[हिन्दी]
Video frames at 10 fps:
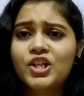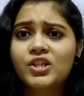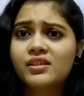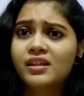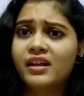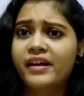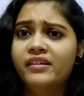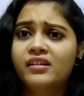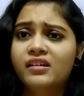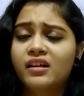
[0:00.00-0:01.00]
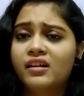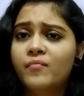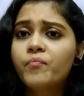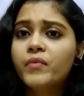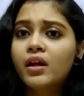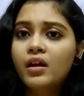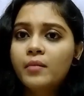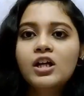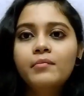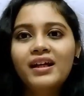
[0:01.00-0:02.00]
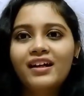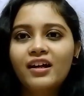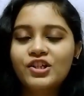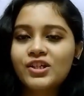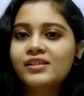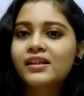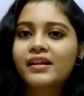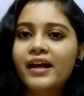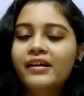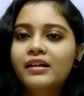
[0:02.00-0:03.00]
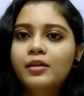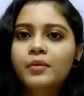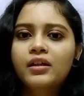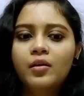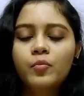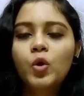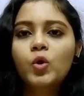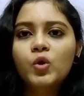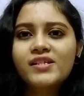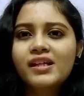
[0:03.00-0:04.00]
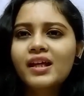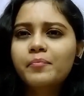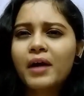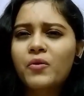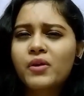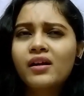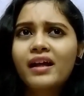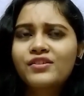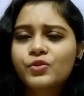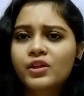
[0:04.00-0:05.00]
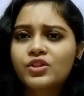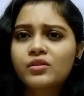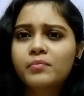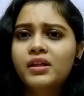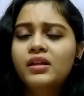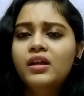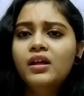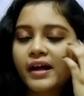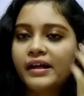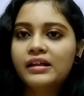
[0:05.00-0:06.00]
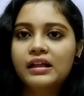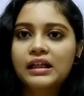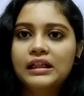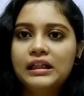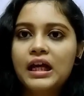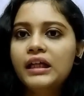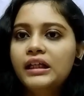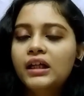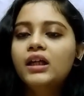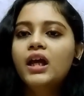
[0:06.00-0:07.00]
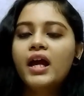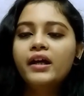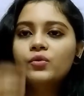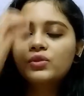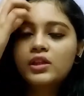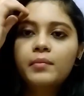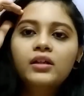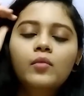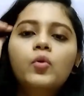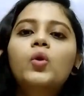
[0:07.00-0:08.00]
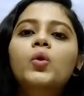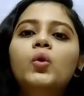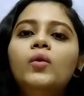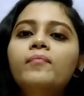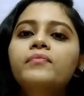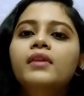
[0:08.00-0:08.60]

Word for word: में अच्छे से ग्राइंड करना है मिक्सर में अच्छे से ग्राइंड करने वाले हम लोग को इसकी पाउडर लाइक स्ट्रक्चर में ग्राइंड करके लेना है एंड उसके बाद हम लोग को